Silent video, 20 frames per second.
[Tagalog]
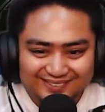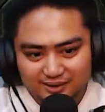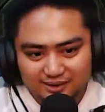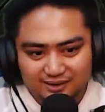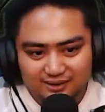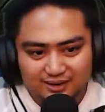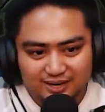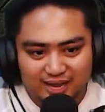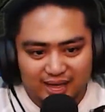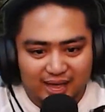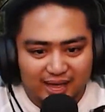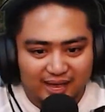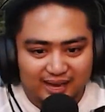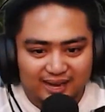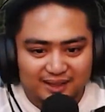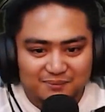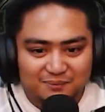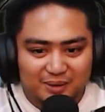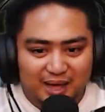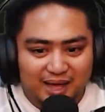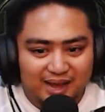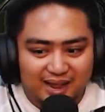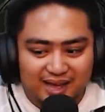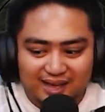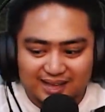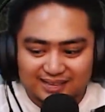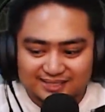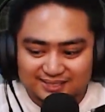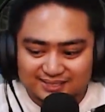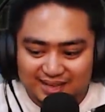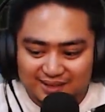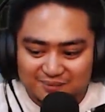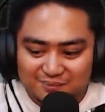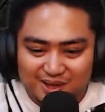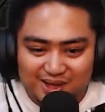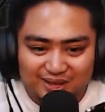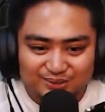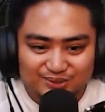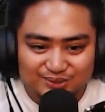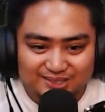Wala ka na, bala ka,
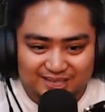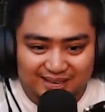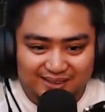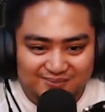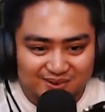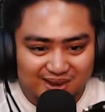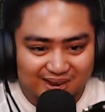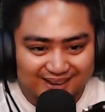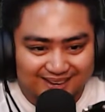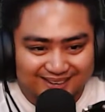sasama ka doon sa iba.